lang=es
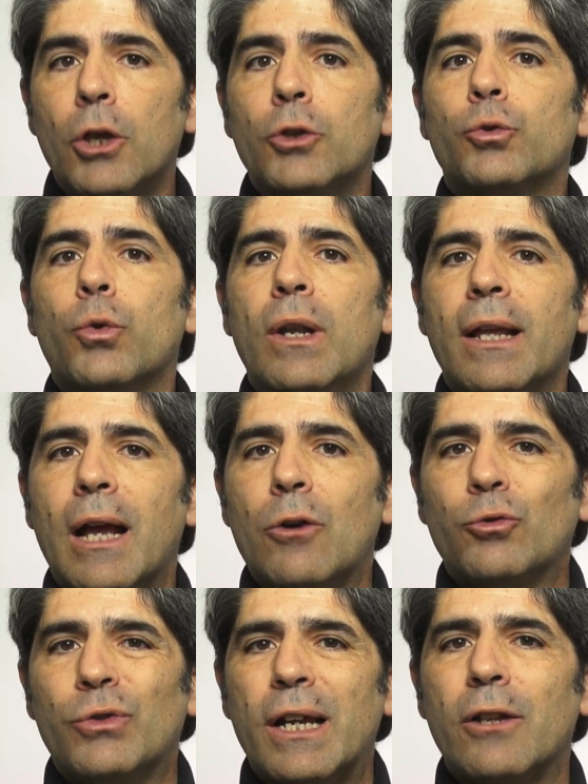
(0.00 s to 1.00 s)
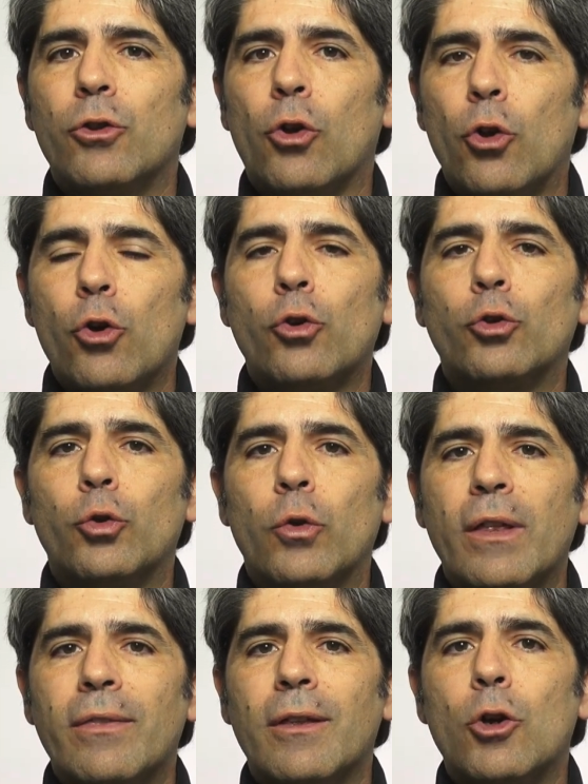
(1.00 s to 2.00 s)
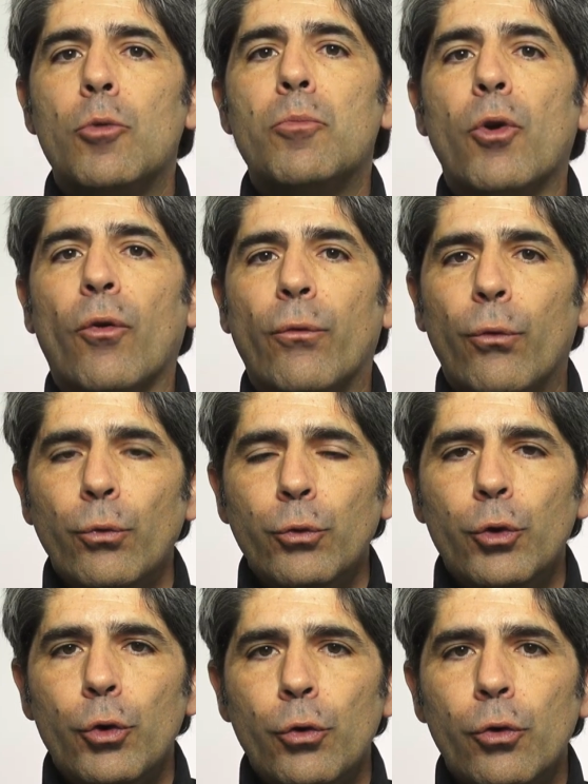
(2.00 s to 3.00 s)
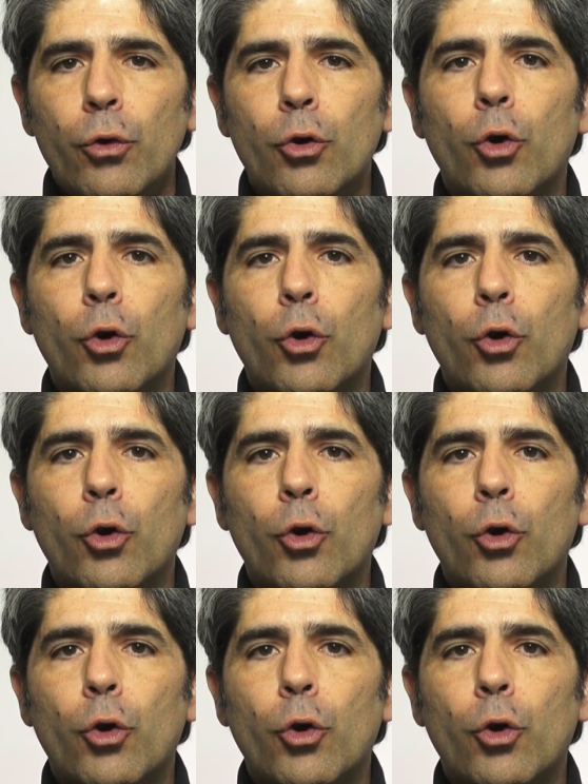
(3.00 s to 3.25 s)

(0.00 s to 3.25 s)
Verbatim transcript: Suele causar dolor torácico profundo